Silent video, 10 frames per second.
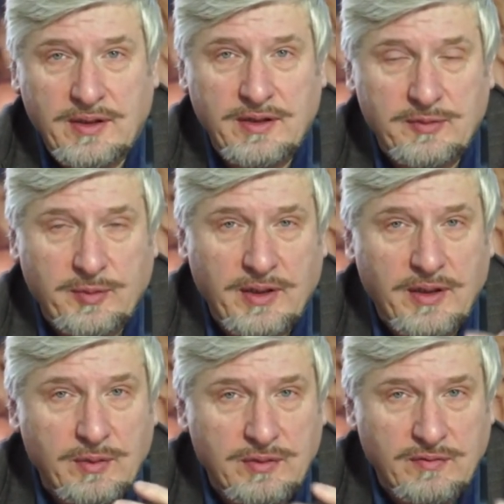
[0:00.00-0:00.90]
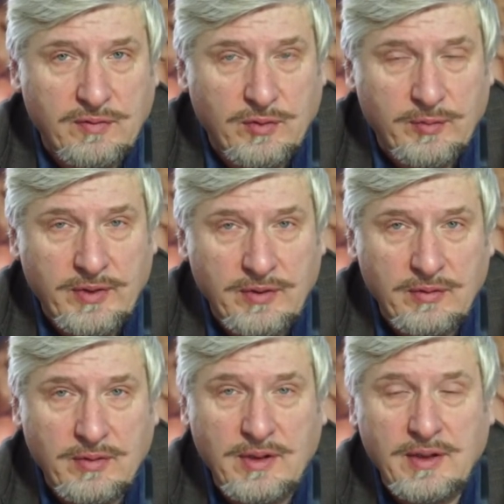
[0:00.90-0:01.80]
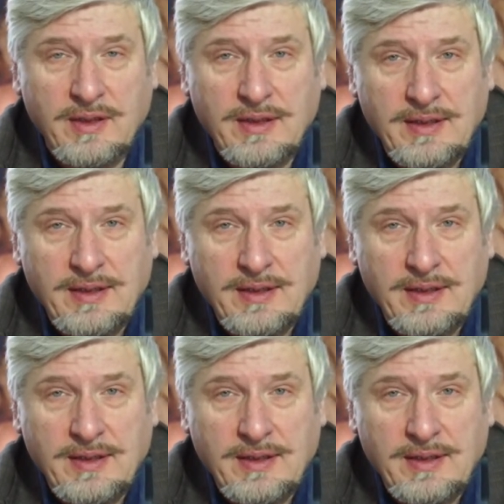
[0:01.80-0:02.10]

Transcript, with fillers: Они располагаются в лобной доле